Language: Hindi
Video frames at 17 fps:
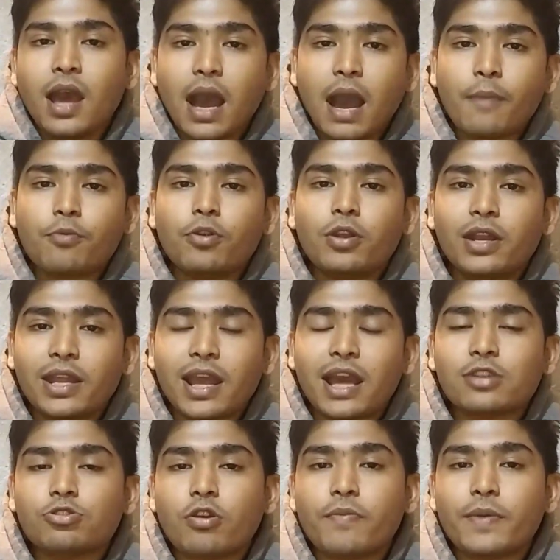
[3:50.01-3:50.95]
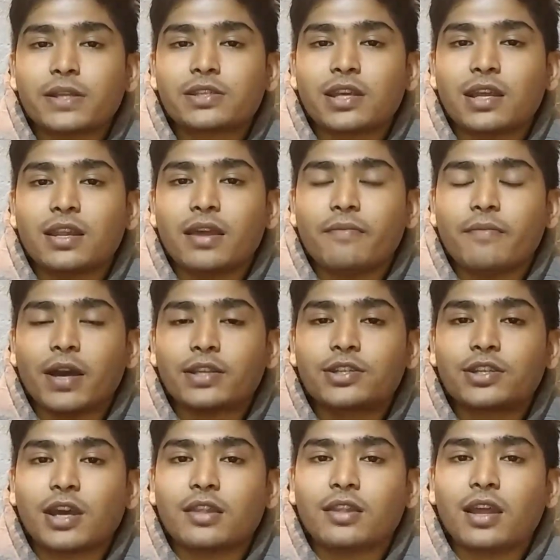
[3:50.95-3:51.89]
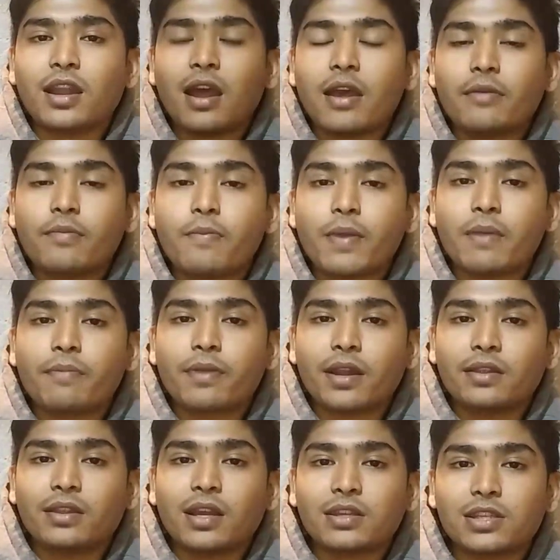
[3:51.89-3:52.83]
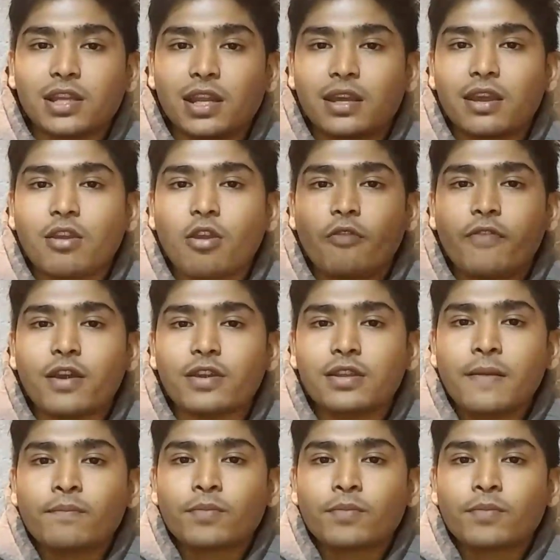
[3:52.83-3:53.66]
आपको नया जो ऑफर चल रहा है मांच का अंदर फेब्रवरी तक चले गए ऑफर